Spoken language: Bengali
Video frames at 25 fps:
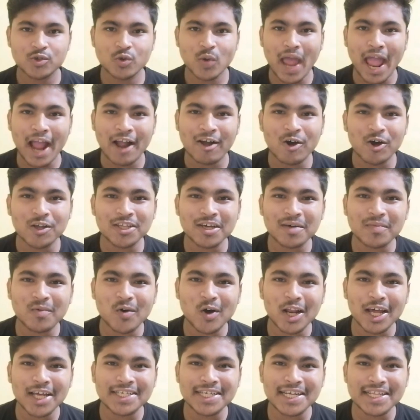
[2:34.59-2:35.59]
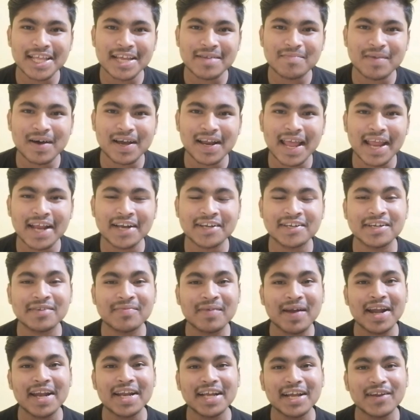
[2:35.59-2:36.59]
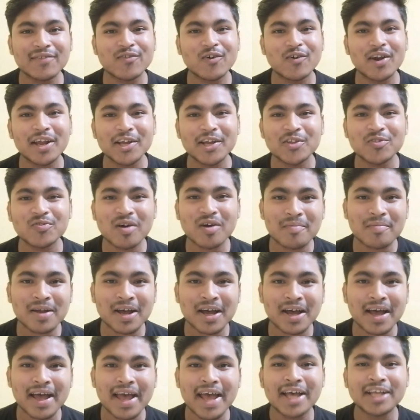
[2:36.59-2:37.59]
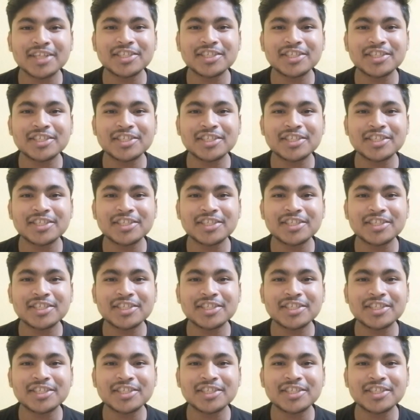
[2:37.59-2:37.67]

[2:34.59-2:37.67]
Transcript: তো এক কথা বলাই যেতেই পারে এই রিব্র্যান্ডিং এর ফলে কিন্তু আমরা